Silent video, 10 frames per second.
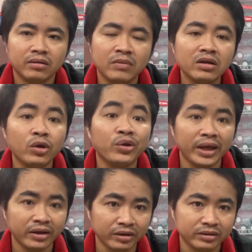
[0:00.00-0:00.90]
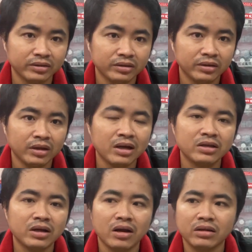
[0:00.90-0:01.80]
mức duy trì được chứ
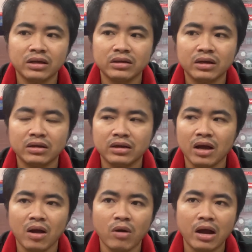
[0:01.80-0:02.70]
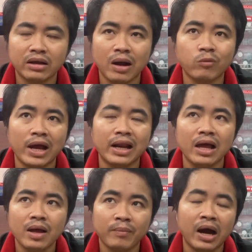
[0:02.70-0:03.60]
chứ không chứ, chứ, chứ không chứ không thể là
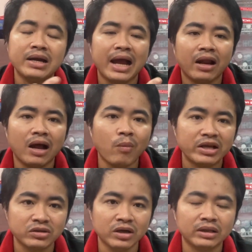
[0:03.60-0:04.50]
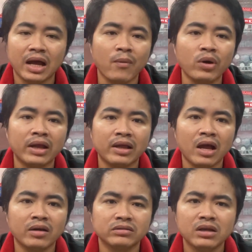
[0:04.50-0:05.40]
mở ra là không ai sửa tại hồi buổi này
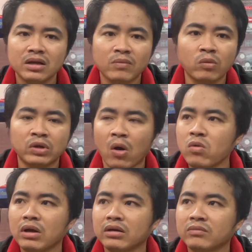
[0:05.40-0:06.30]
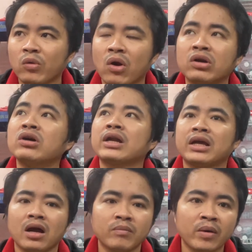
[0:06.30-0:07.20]
giờ một chỗ một đoạn đường
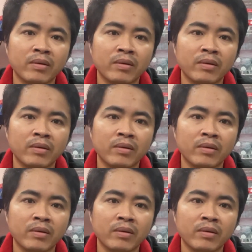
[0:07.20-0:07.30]
này giờ